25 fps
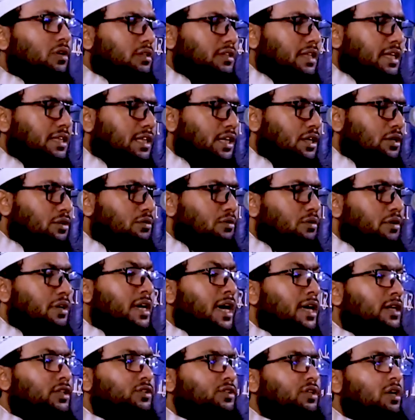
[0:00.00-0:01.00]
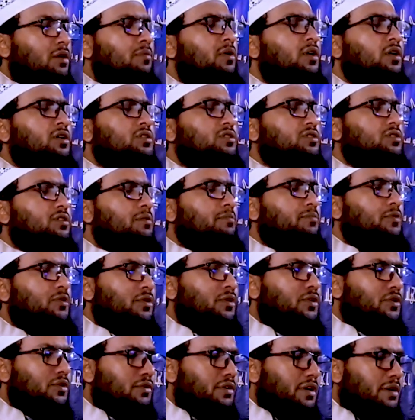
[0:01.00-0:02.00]
তাদের দুনিয়ার সমস্ত
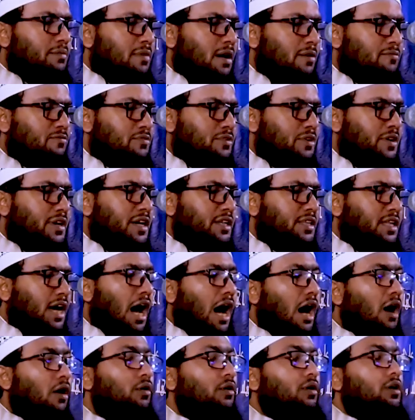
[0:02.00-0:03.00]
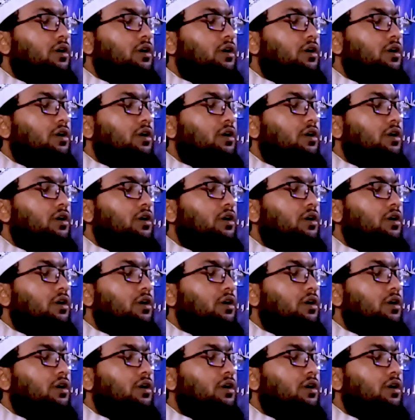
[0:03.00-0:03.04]
বল্টুটি মাফ করে দাও